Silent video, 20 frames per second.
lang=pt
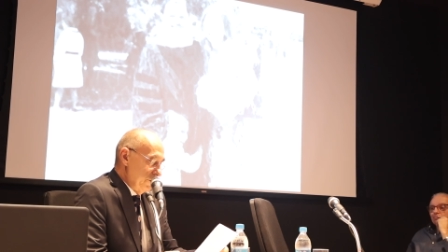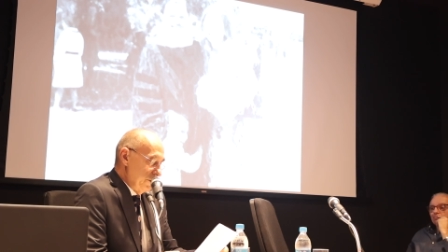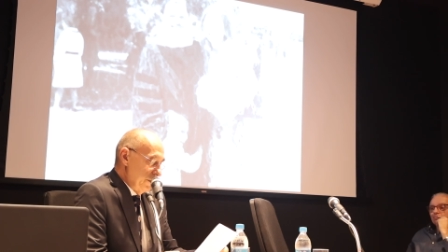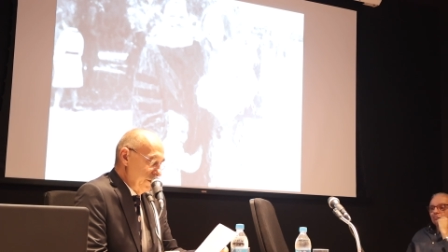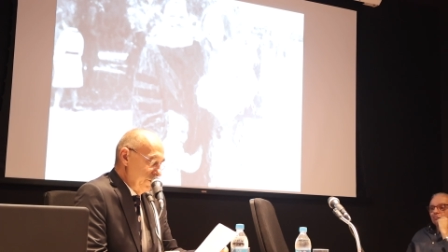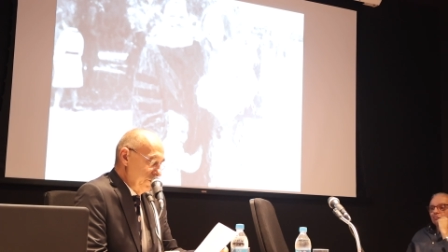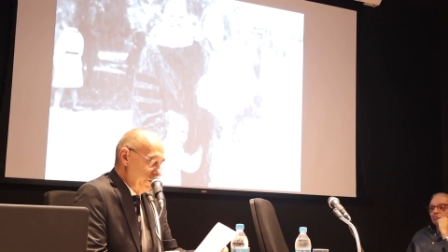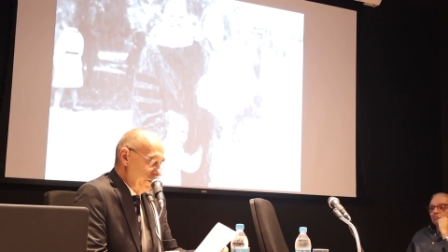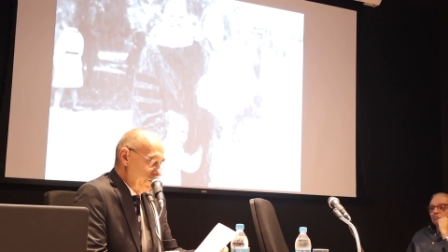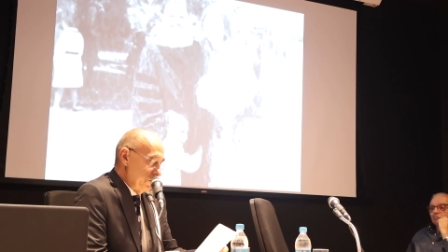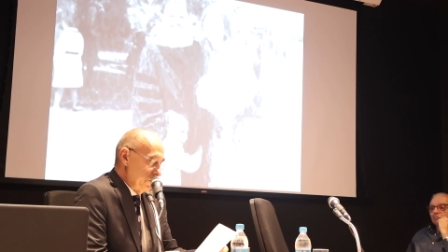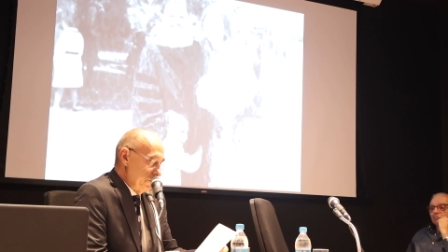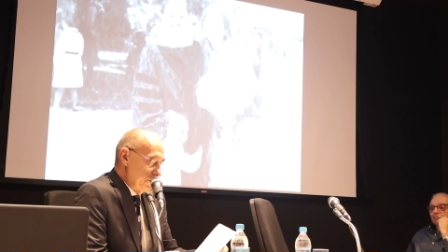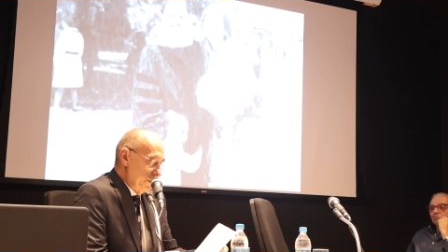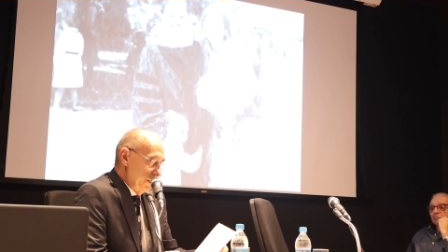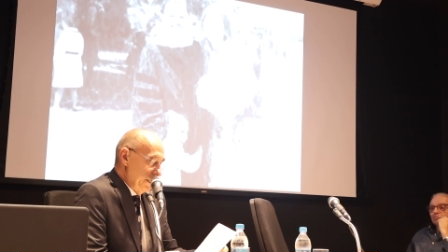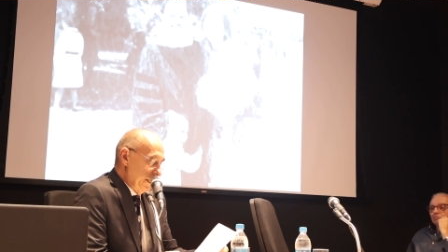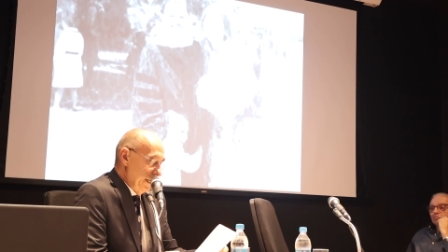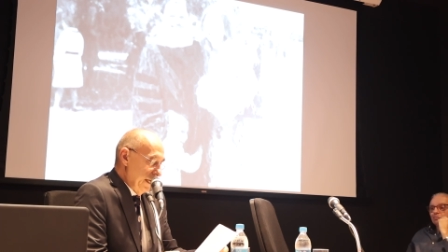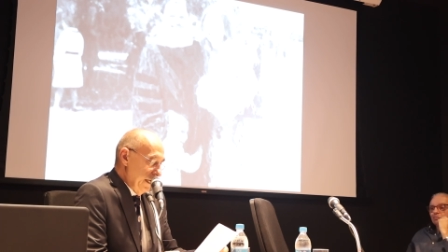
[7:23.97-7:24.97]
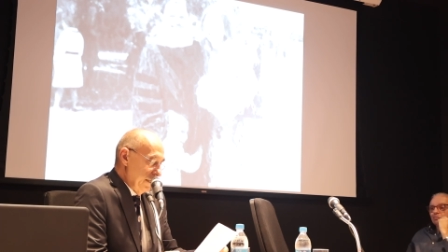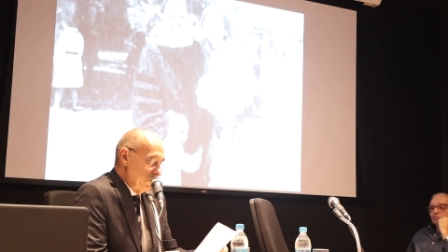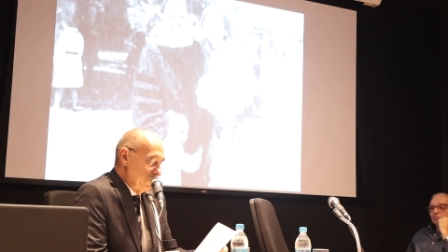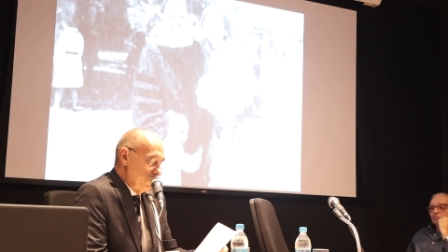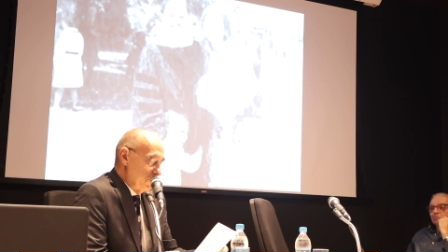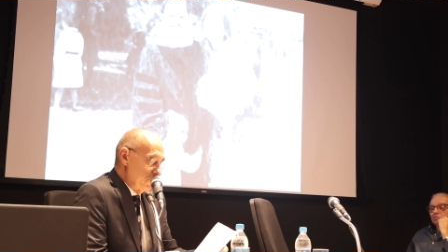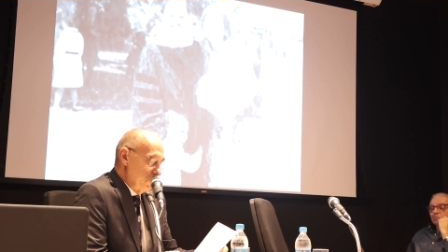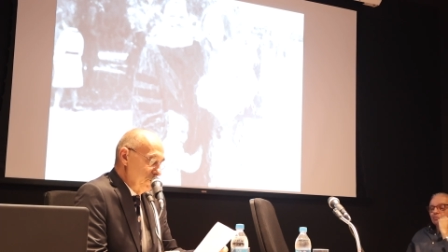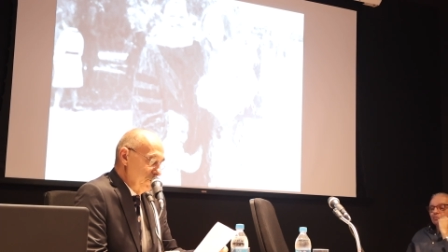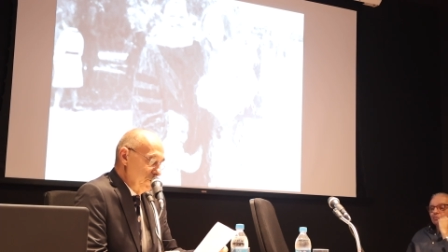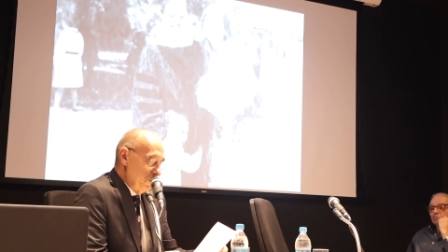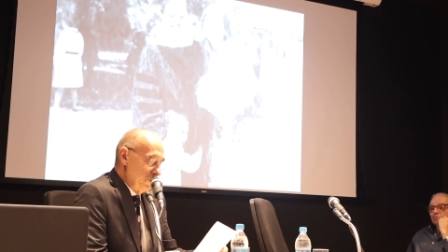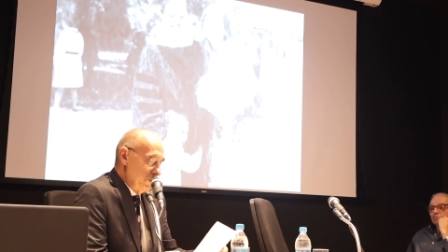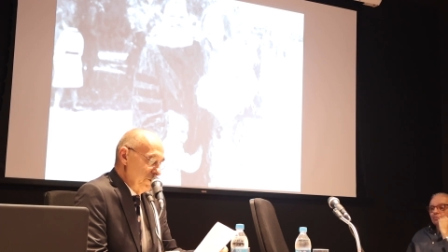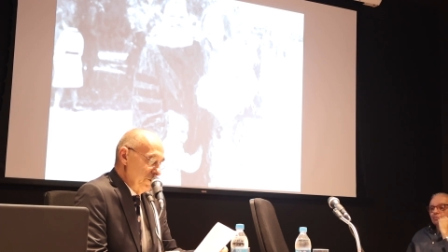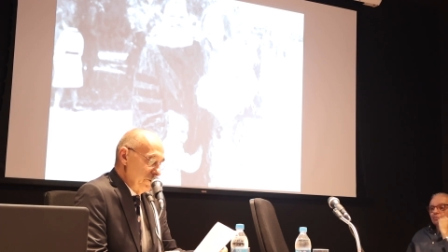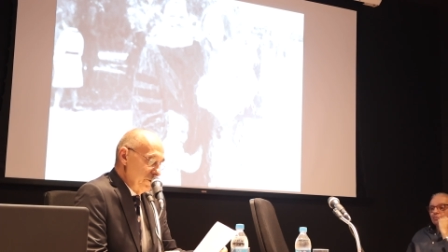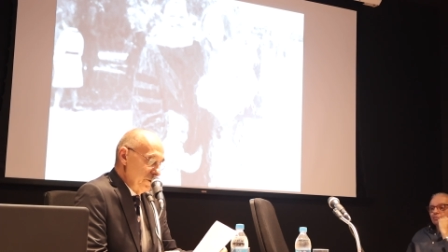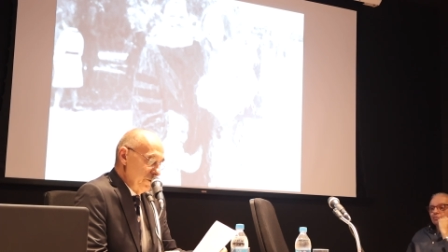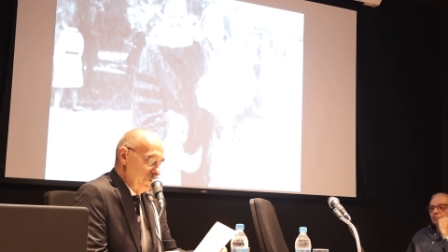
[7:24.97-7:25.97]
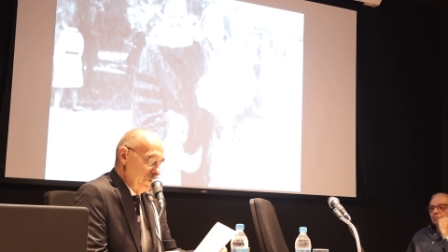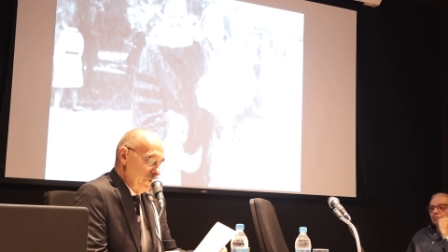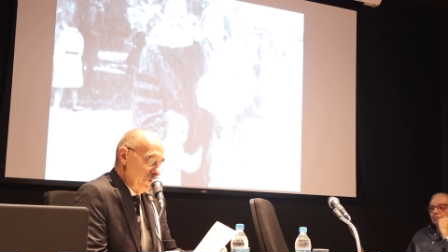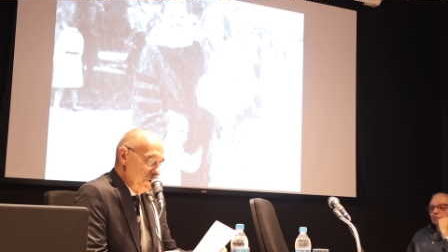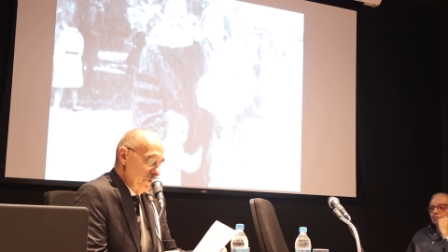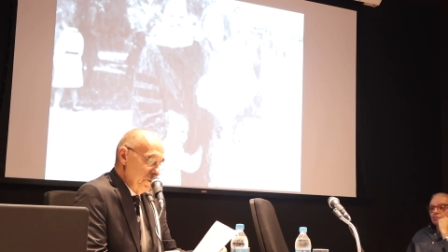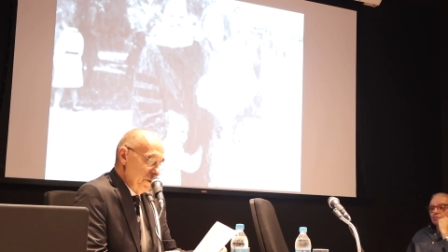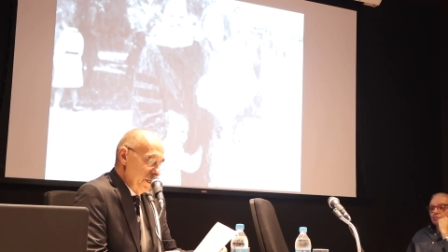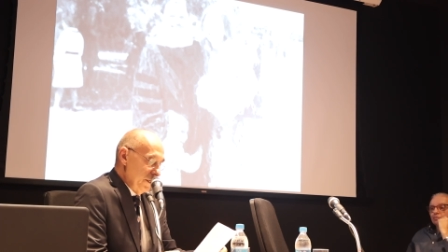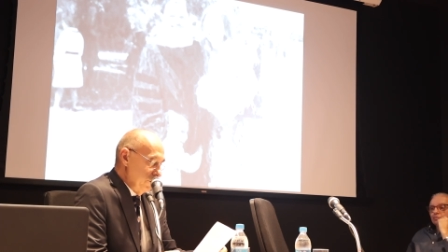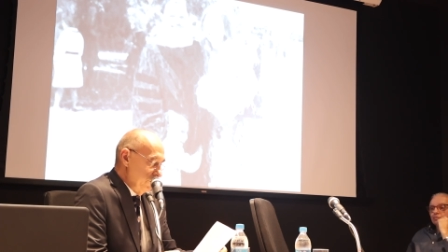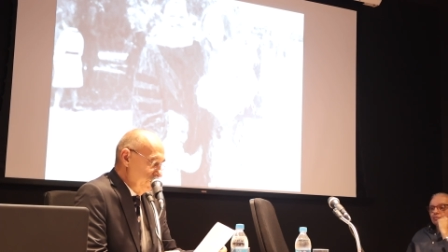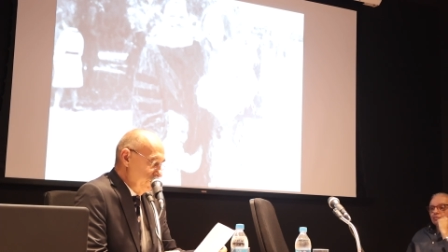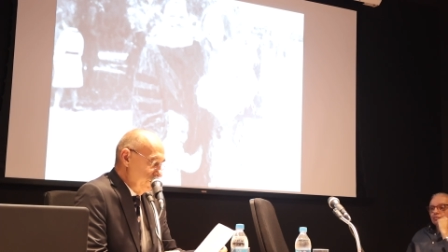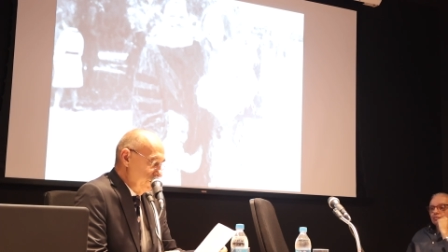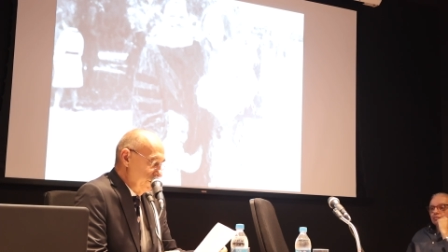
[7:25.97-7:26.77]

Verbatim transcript: serviços psiquiátricos no mundo em desenvolvimento